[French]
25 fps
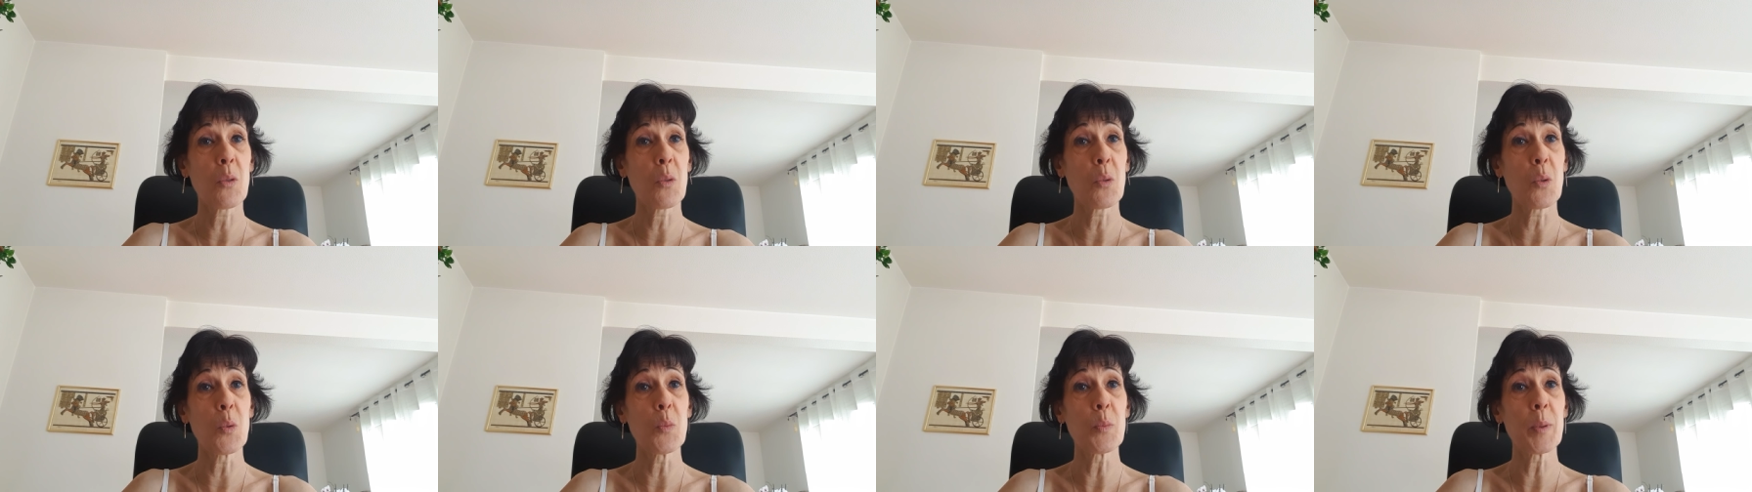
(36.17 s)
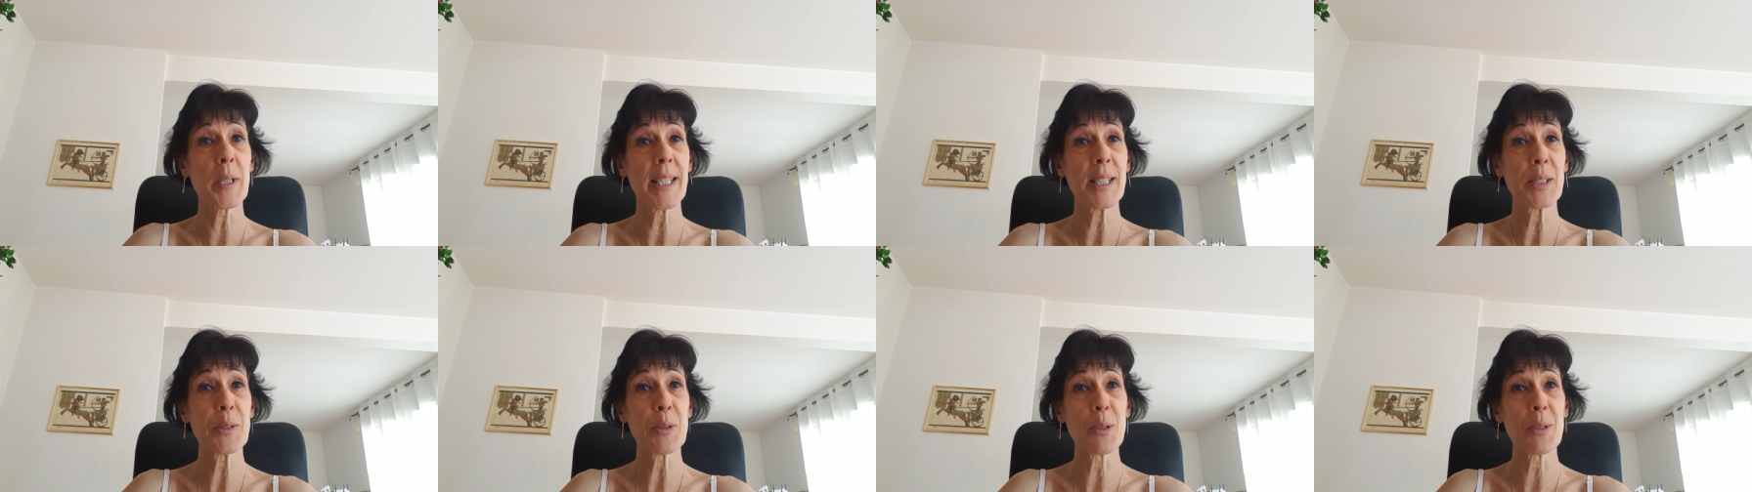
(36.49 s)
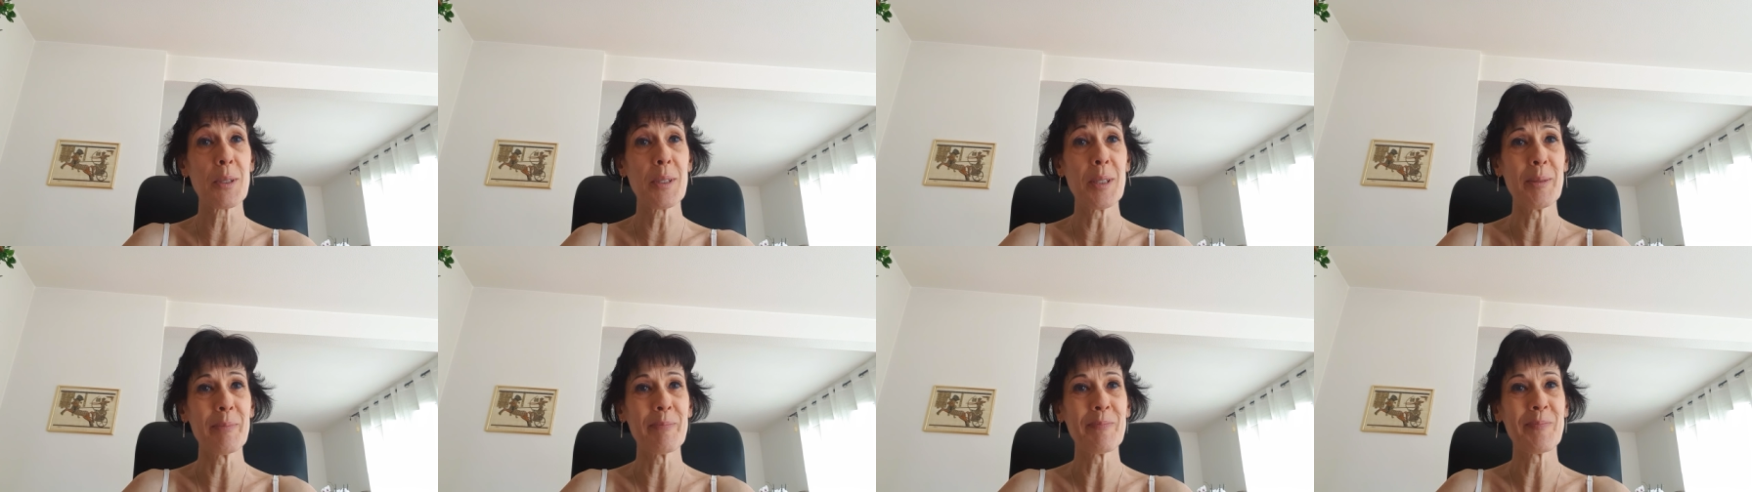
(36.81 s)
en
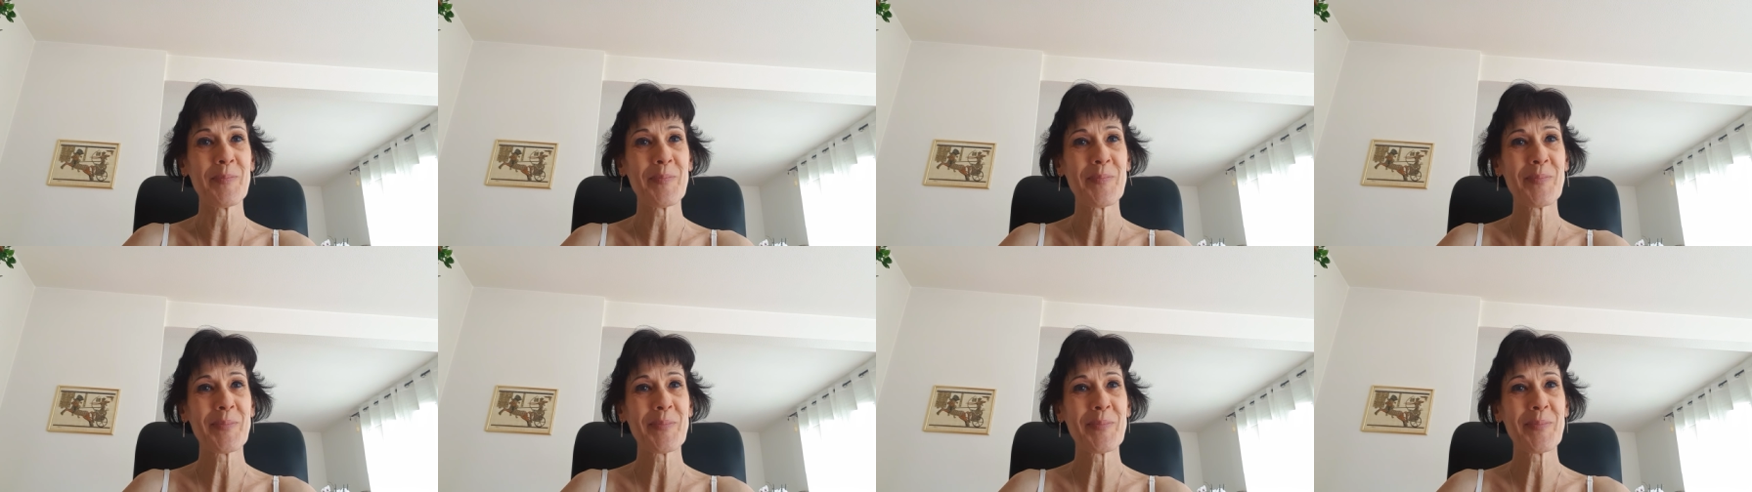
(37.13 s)
complétude,